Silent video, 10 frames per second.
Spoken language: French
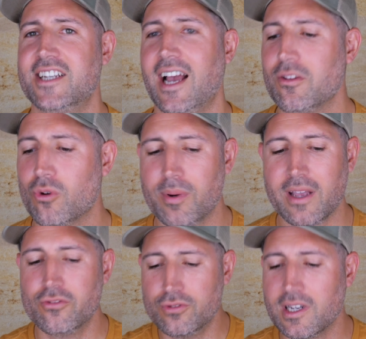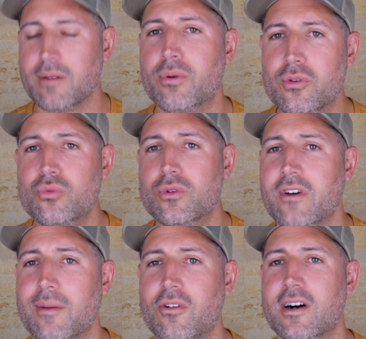J'ai rien trop prévu, j'ai un peu tout
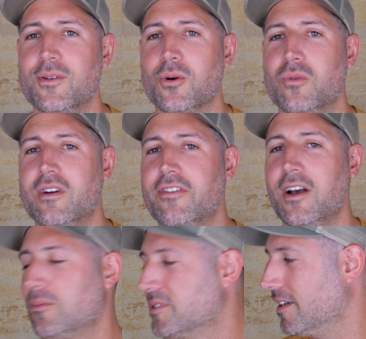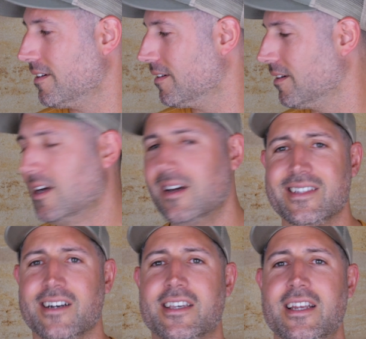devant moi, donc on va faire comme ça, euh,
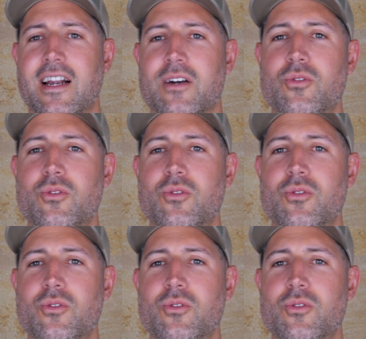tranquille à la